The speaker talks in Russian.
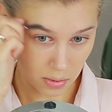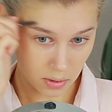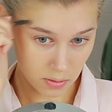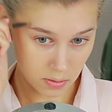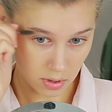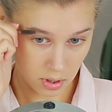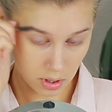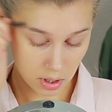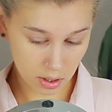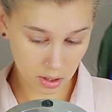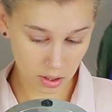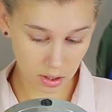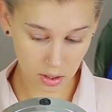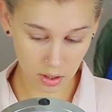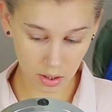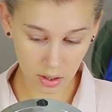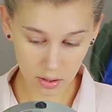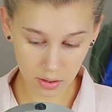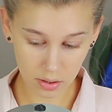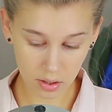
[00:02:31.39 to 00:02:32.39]
Беверли
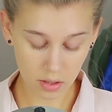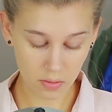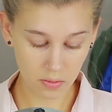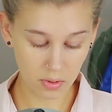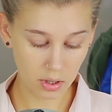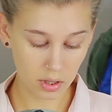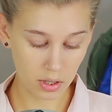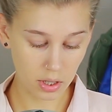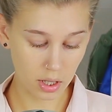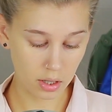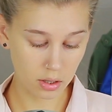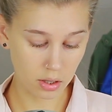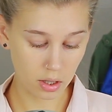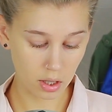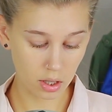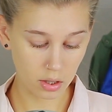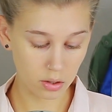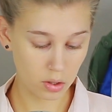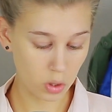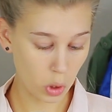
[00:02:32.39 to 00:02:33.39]
Хиллз в
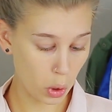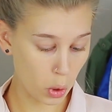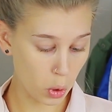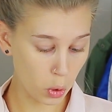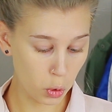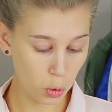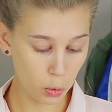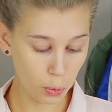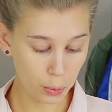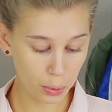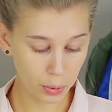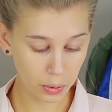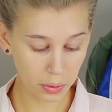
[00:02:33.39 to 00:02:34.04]
оттенке Taupe